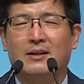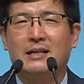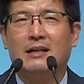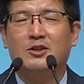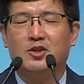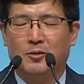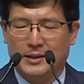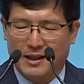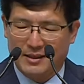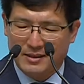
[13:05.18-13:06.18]

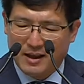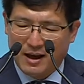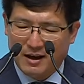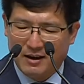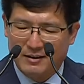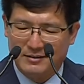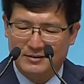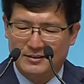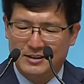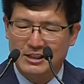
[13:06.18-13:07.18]
상처받았다.
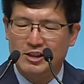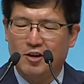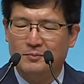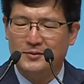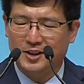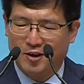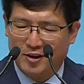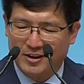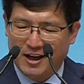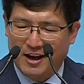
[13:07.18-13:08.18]
시험
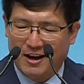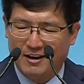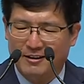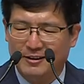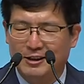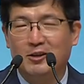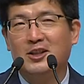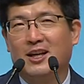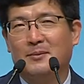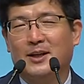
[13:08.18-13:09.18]
들었다. 이런
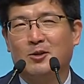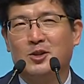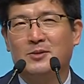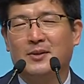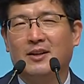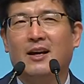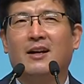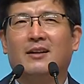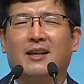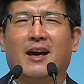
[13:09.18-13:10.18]
얘기만 하고 있으면
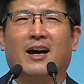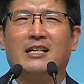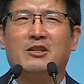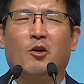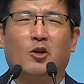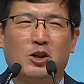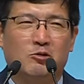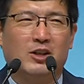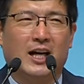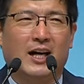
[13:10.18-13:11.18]
내가 아직
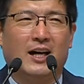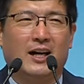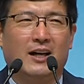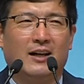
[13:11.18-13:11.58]
어리구나.